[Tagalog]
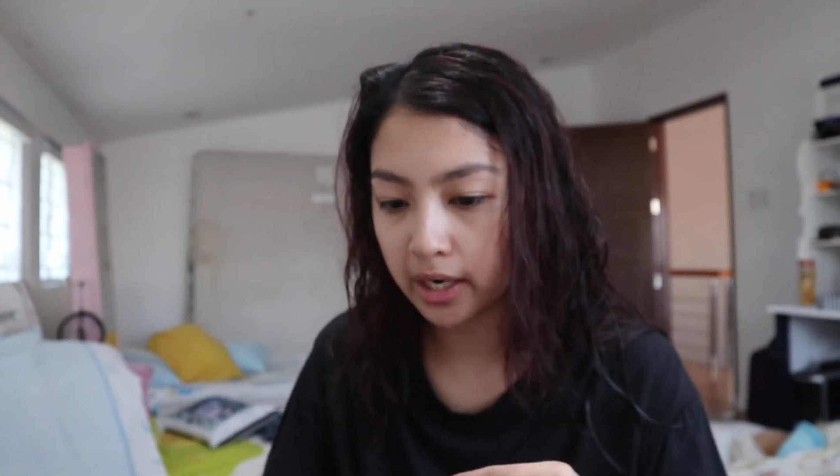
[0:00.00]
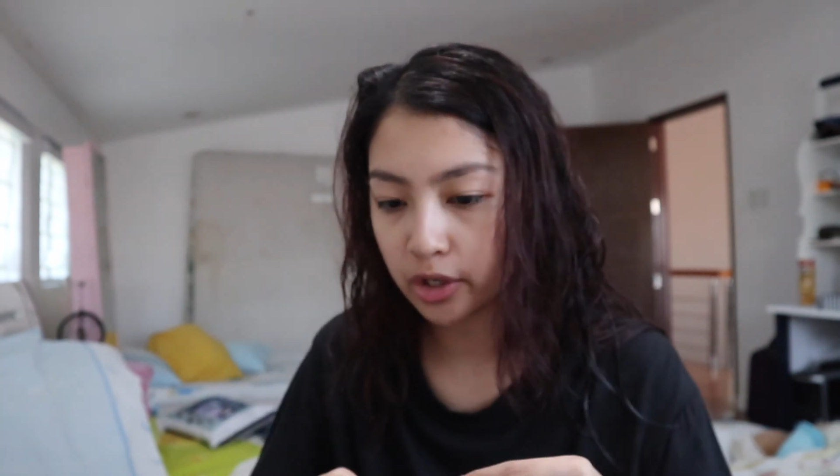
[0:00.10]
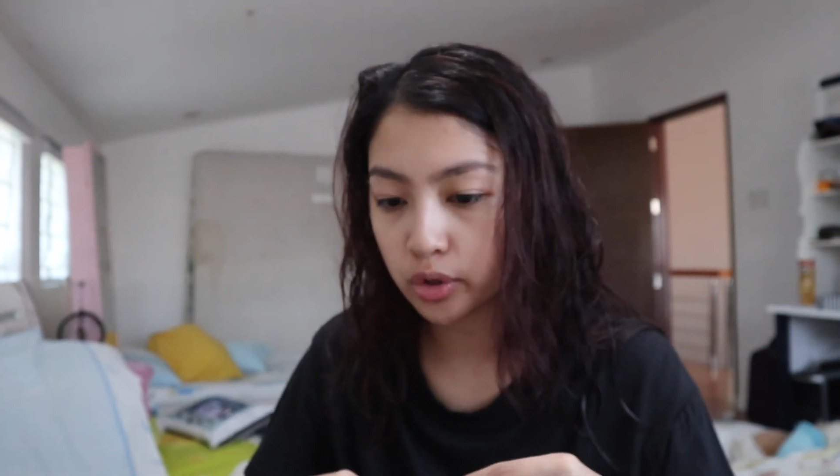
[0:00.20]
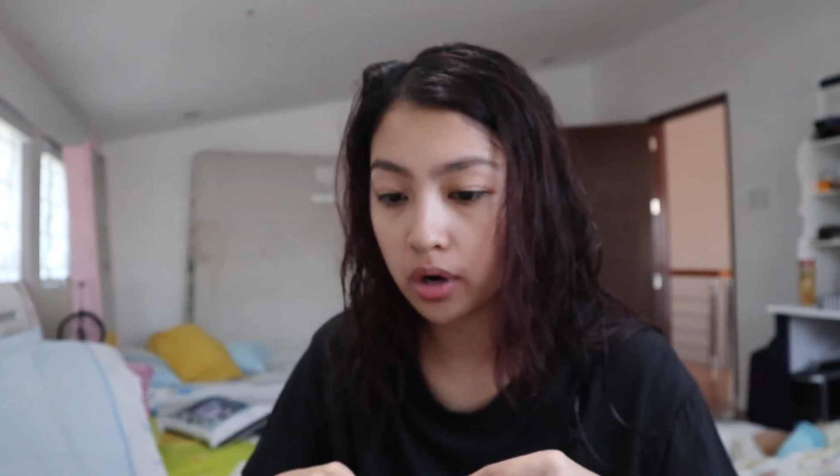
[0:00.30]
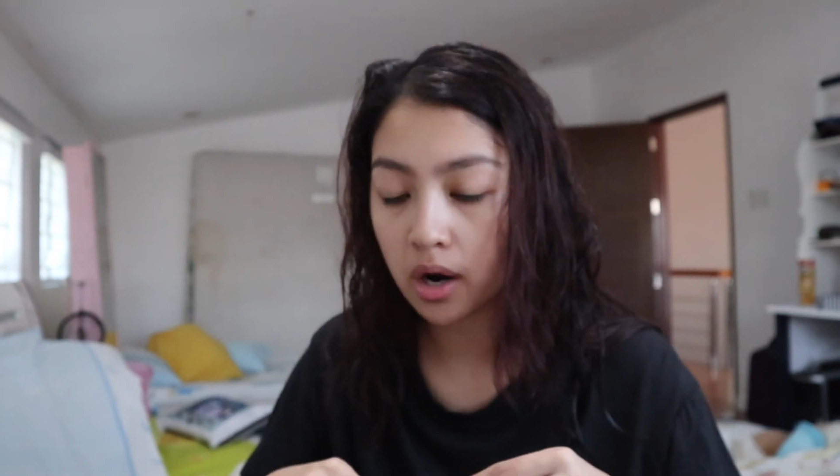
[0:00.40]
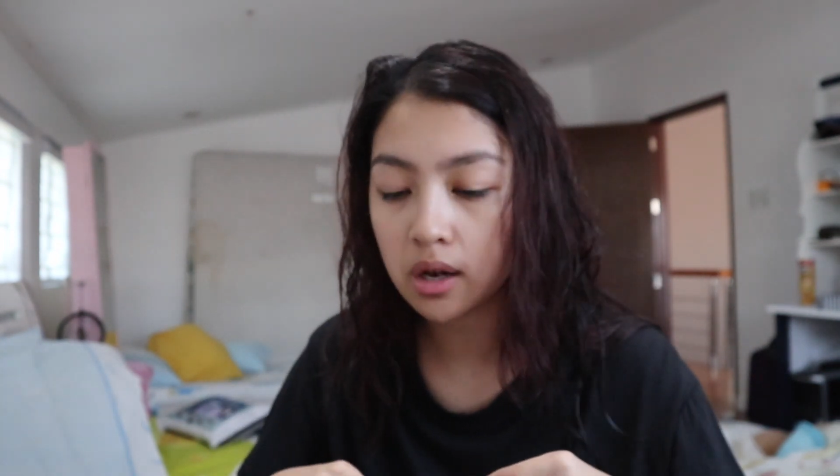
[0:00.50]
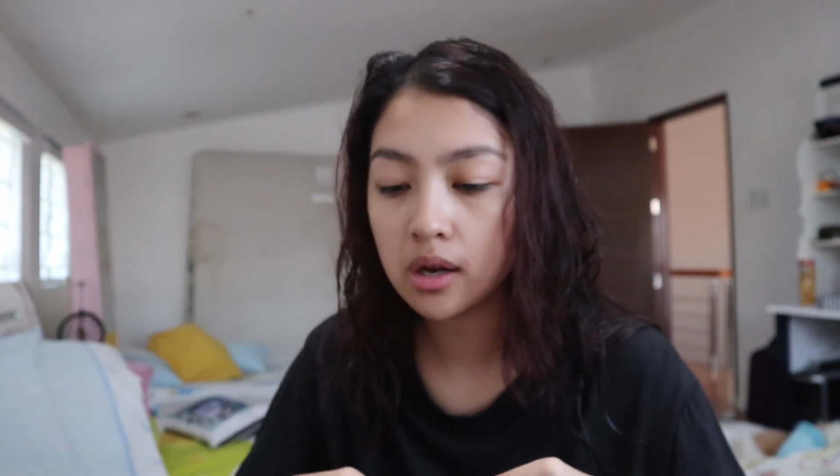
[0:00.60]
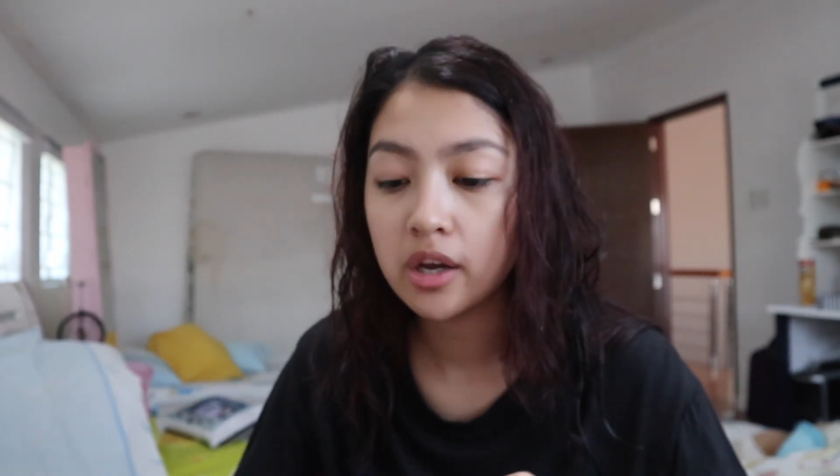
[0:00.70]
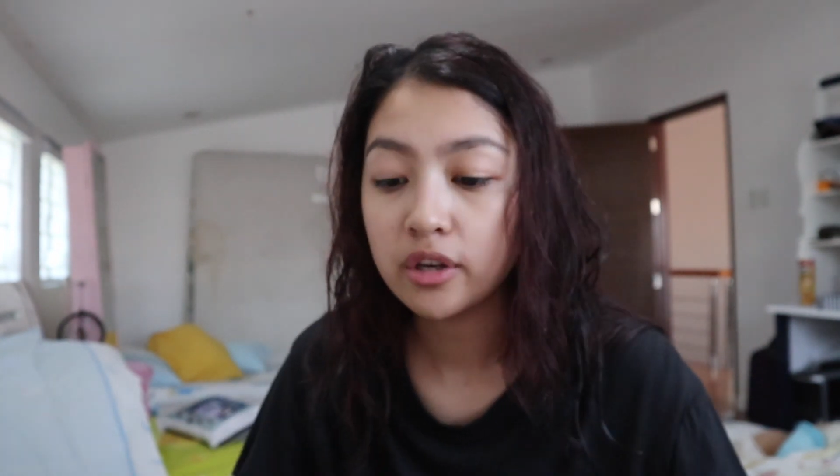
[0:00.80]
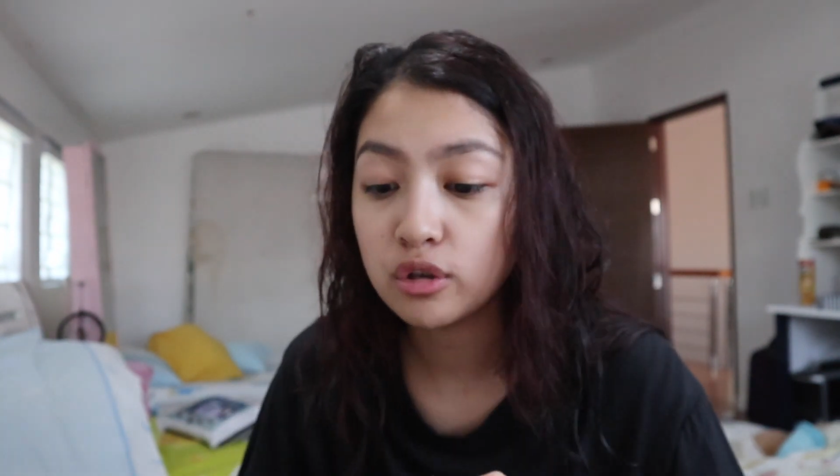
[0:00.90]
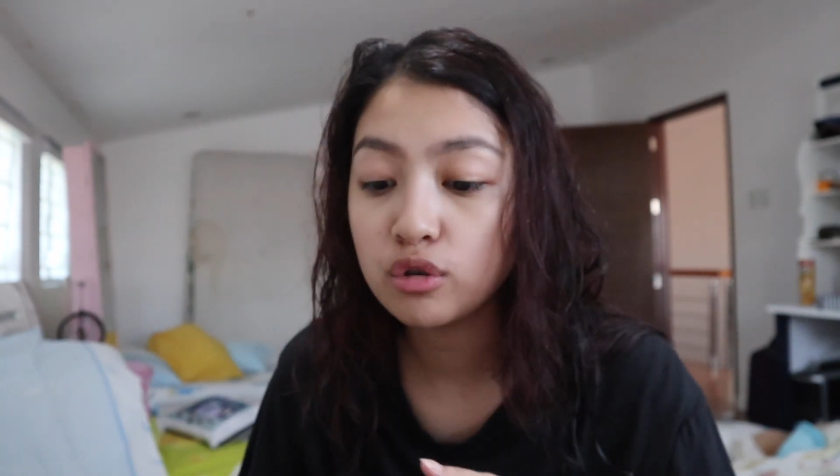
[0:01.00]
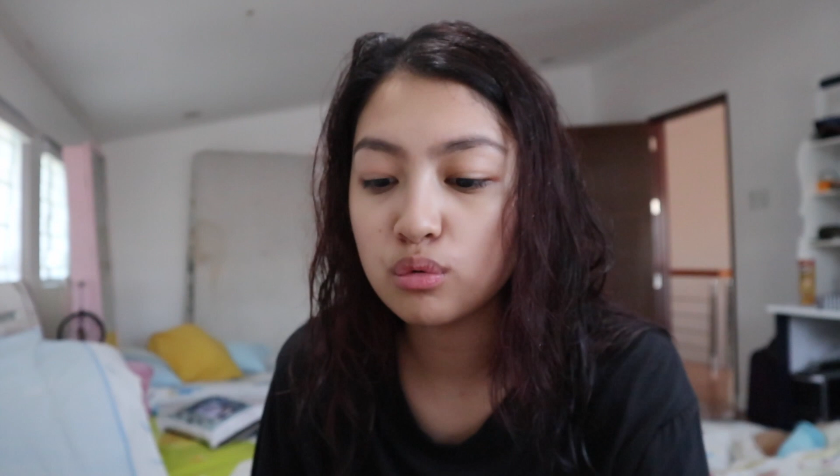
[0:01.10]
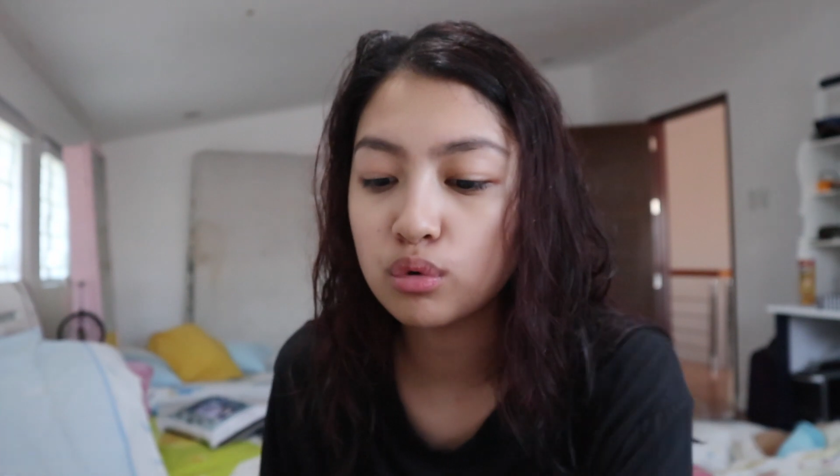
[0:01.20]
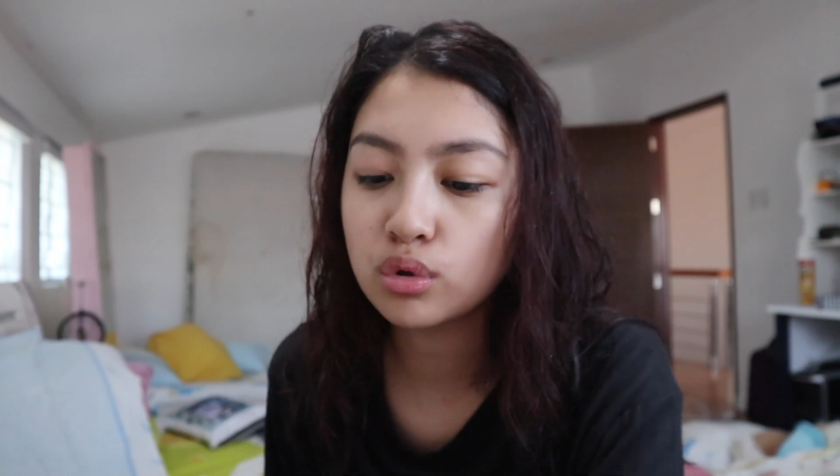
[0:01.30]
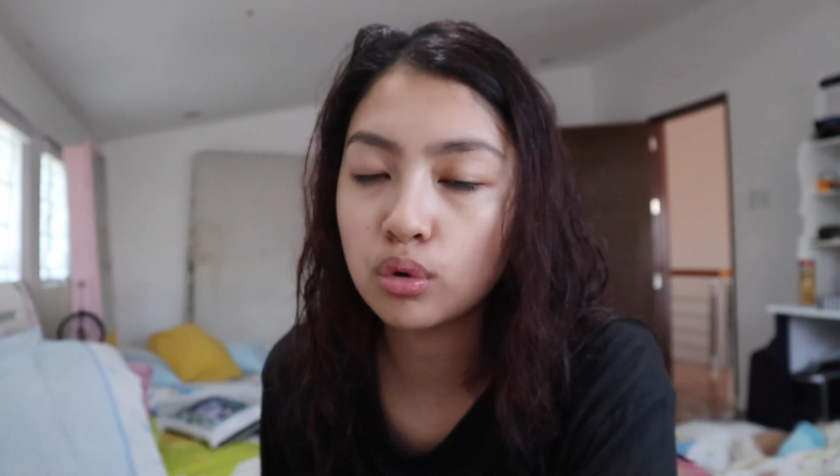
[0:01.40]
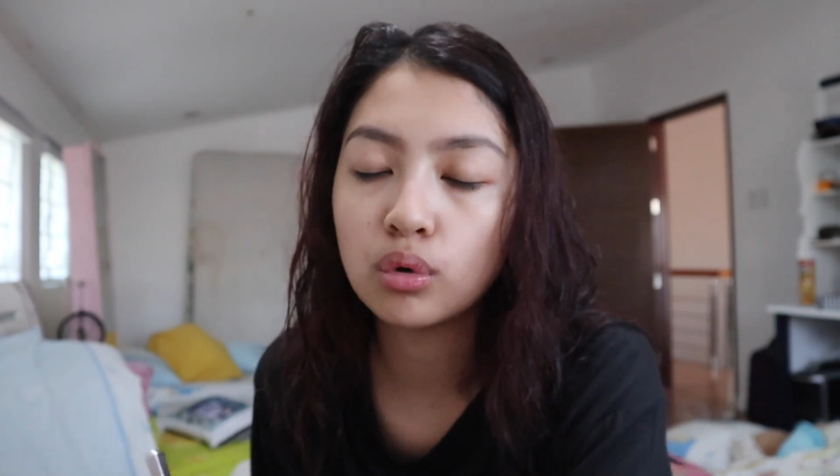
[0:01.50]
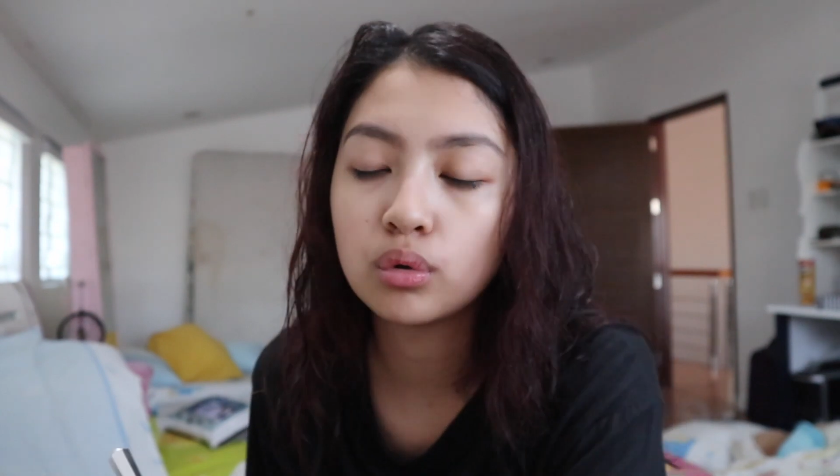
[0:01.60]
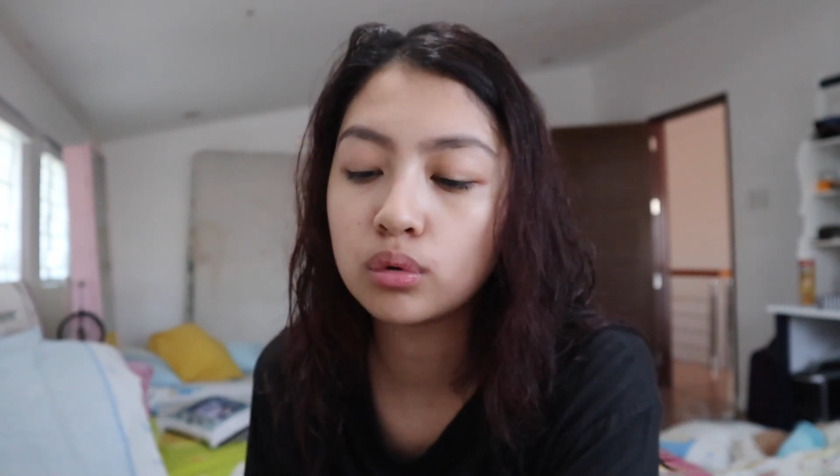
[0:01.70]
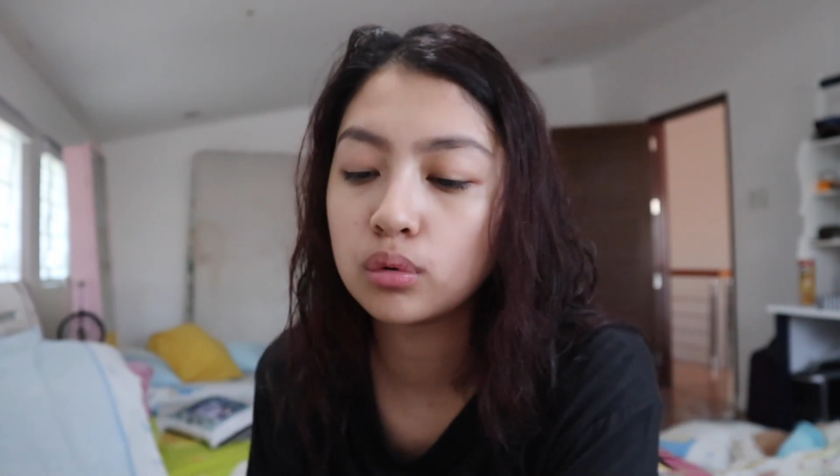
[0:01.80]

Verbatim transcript: natural. Yun yung gusto ko.